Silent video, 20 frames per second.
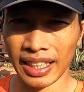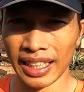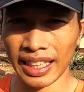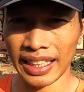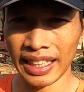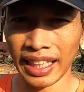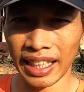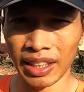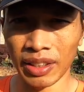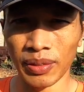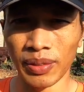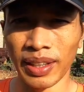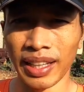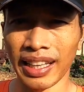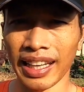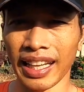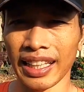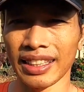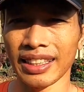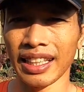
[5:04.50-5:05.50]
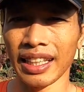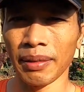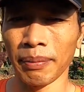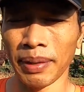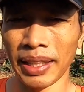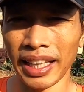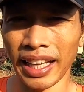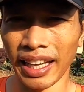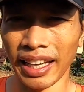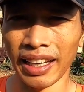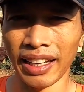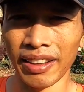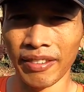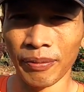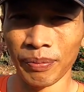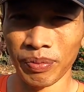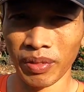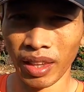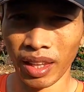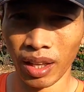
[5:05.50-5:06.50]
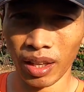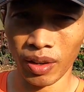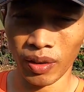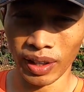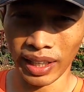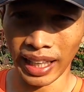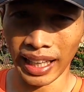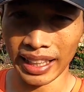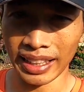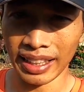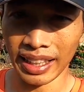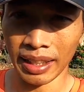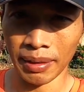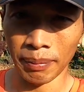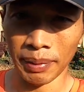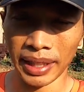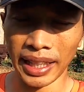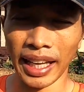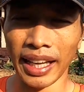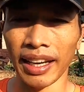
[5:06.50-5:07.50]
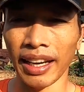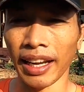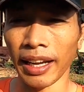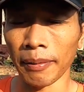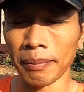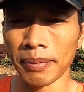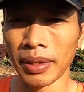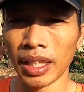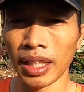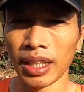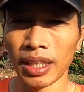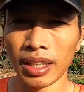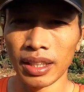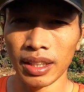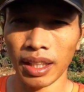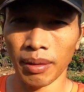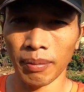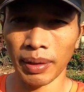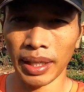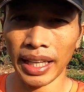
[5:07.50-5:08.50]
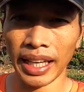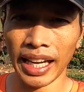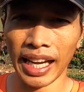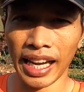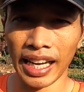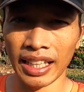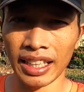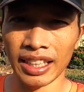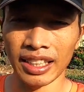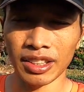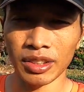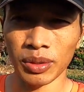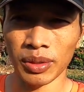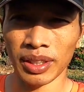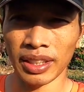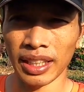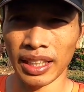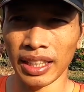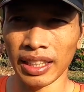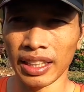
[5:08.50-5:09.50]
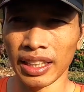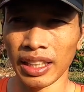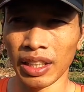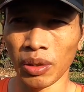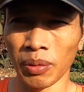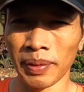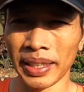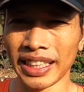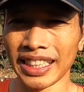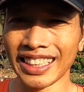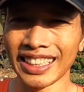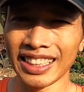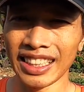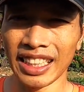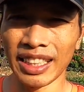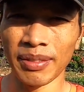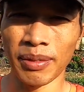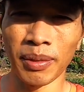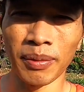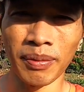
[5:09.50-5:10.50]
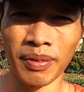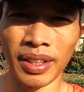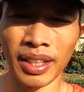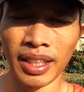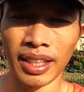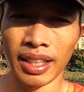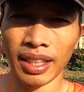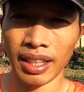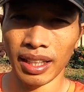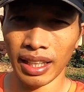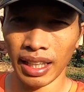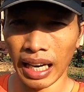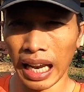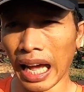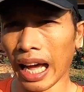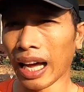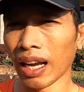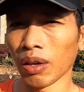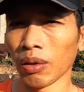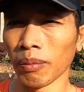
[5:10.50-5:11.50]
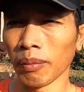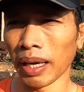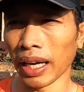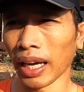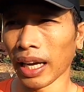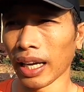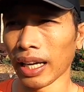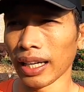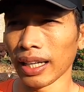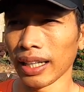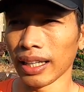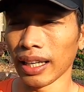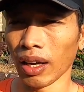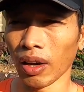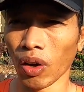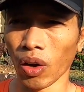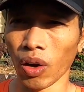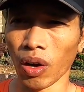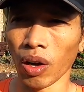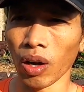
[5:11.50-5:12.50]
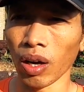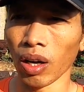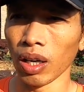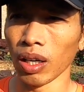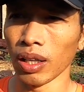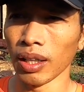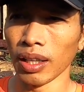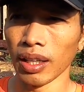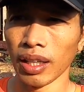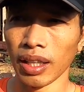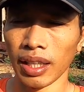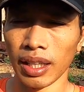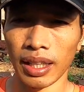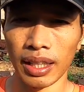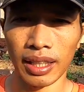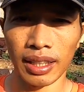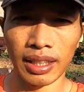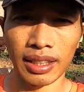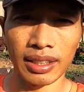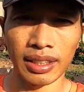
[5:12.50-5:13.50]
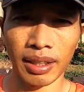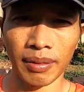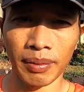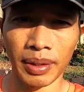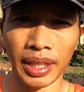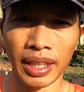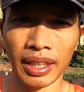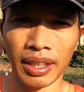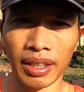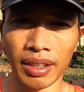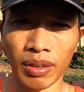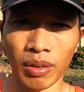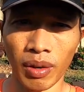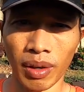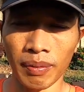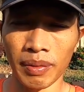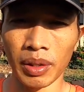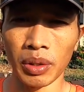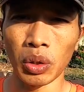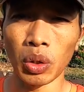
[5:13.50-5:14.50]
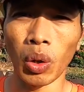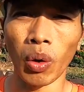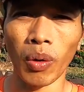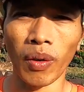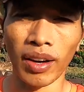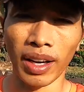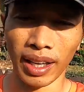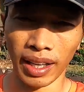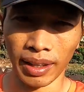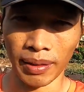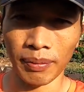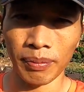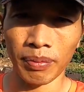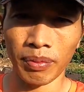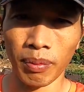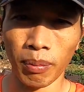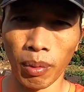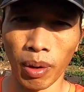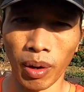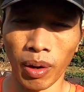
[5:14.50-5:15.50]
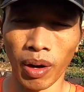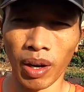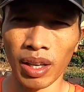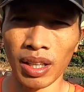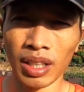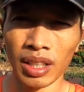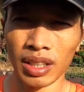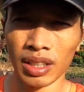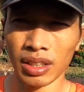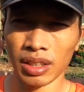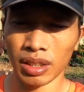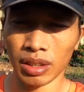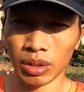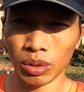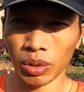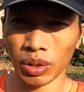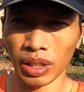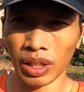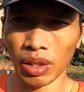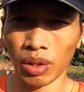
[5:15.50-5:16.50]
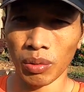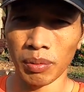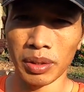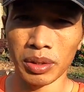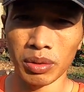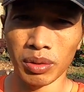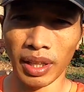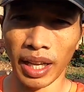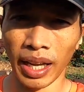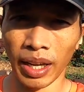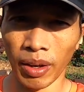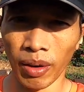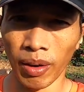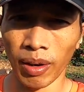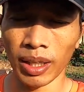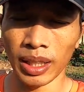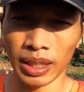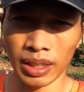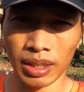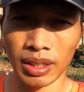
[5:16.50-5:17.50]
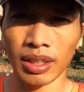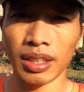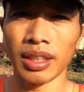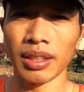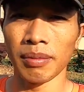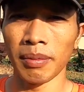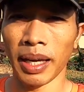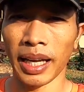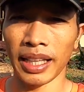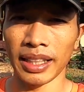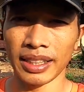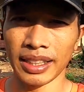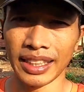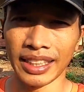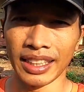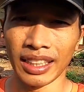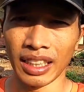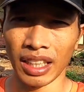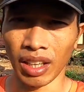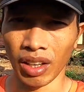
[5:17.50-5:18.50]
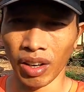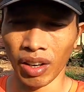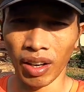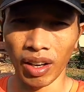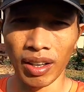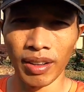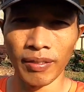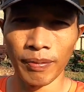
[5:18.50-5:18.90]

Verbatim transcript: เคลียร์ตัวแลคติกไม่ทัน กดแลคติกไม่ทันนะครับทำให้ขาในช่วงในกิโลเมตรที่ 4 ผมลาลงมาแล้วก็ทำให้ความเร็วตกนะครับพอถึงช่วงกิโลเมตรสุดท้ายก็ขึ้นมาอีกทีนึงแล้วก็